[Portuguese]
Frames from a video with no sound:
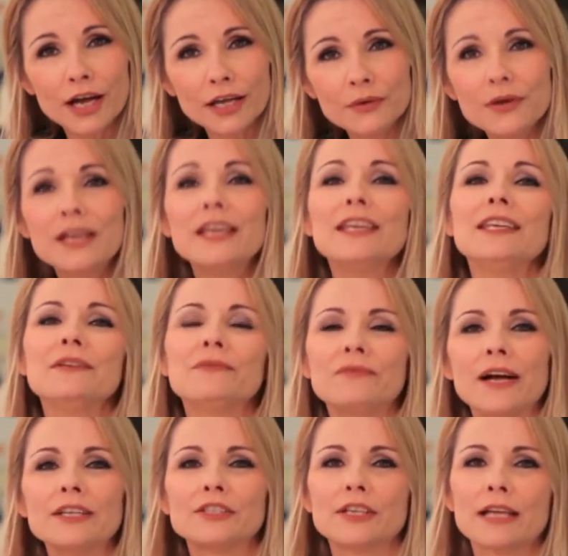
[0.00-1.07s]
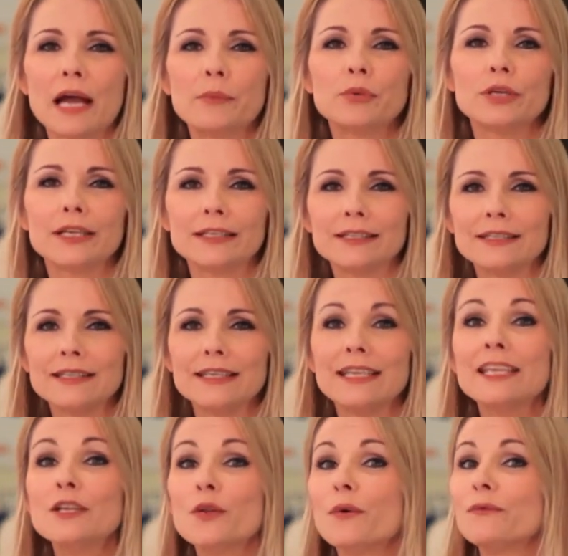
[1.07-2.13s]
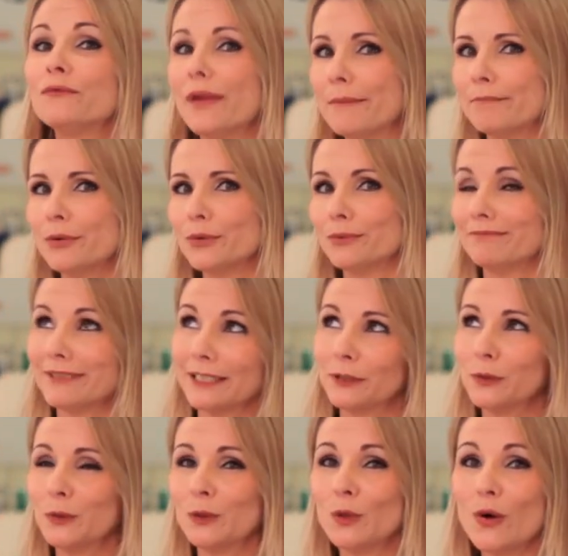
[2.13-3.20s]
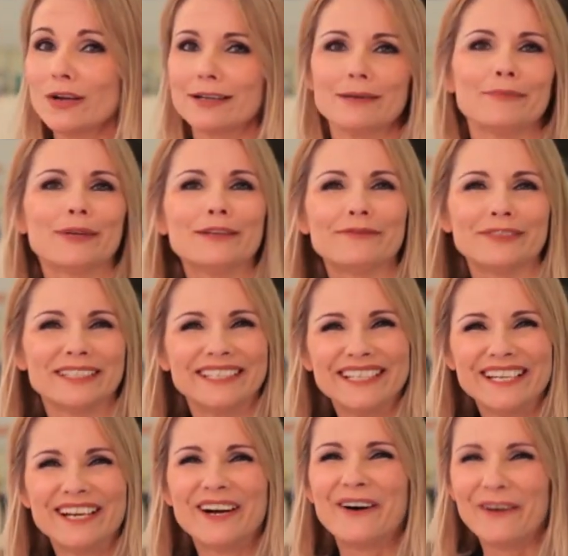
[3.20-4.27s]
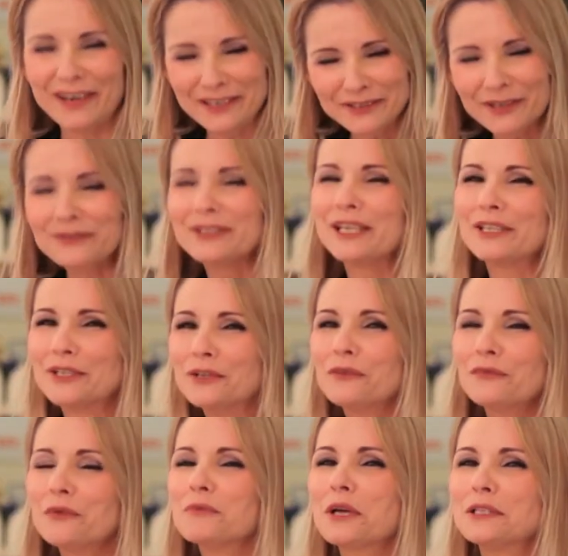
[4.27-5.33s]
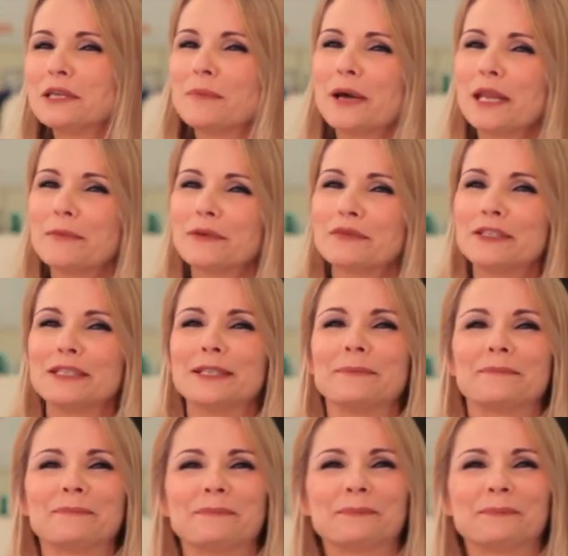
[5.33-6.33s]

ano e vai chegar por aqui em novembro. Já tô louca pra ver. Olha só um trechinho do filme que eu separei pra você.